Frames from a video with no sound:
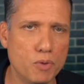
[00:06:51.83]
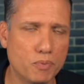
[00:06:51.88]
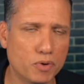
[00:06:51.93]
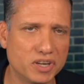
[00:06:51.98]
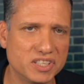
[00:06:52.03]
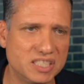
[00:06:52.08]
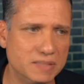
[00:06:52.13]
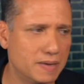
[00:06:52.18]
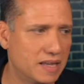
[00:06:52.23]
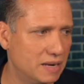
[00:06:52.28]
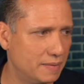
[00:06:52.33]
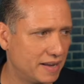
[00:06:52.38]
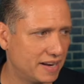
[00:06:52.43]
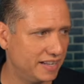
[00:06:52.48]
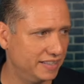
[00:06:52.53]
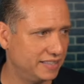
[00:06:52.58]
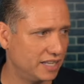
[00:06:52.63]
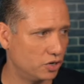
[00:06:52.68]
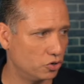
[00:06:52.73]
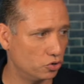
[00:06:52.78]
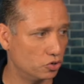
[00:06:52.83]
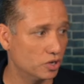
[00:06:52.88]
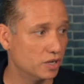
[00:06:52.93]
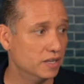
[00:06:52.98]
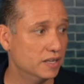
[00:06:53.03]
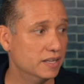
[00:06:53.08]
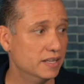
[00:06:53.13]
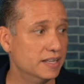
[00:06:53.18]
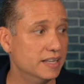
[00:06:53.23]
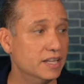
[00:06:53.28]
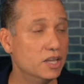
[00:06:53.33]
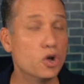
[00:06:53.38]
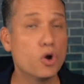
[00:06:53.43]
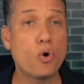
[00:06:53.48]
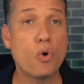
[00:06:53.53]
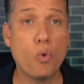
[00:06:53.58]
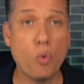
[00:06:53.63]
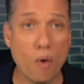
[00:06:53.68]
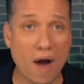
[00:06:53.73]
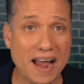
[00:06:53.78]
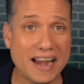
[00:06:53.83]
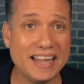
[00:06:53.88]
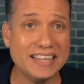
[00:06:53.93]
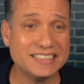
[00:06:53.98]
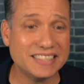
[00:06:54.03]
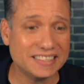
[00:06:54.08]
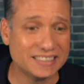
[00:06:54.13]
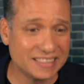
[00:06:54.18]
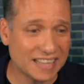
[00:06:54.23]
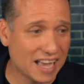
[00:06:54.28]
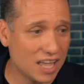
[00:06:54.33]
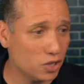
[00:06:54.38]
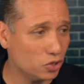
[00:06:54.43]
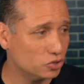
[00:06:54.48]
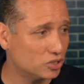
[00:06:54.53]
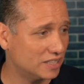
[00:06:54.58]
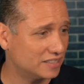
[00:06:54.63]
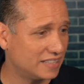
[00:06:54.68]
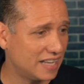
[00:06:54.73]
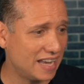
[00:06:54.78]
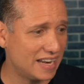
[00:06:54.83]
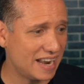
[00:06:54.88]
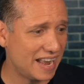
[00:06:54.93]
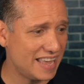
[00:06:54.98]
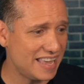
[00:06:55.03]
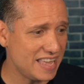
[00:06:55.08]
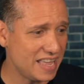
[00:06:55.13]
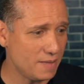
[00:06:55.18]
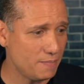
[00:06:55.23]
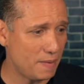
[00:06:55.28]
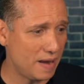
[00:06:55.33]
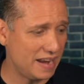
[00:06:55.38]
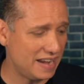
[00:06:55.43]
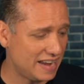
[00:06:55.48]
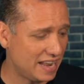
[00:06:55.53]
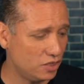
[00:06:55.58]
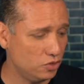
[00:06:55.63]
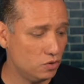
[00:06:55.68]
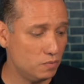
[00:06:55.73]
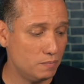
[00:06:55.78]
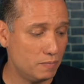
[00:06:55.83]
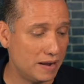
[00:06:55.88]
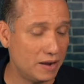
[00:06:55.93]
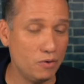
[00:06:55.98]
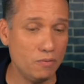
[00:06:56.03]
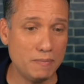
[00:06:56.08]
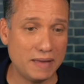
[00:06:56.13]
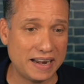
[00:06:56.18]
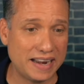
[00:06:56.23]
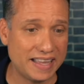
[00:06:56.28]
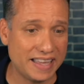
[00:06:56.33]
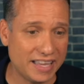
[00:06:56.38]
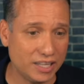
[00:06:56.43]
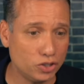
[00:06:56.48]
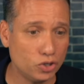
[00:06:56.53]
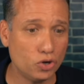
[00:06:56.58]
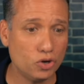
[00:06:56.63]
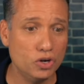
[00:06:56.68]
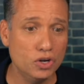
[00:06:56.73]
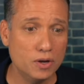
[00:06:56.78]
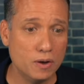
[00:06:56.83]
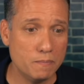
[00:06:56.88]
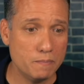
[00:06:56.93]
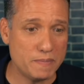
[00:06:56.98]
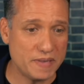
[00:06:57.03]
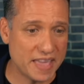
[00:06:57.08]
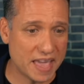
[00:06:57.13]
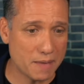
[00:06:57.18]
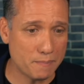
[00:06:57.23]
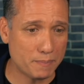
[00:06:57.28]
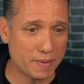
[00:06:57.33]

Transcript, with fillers: encima del margen de error. ¿Cuáles estados están ahí bailando un, un merenguito bien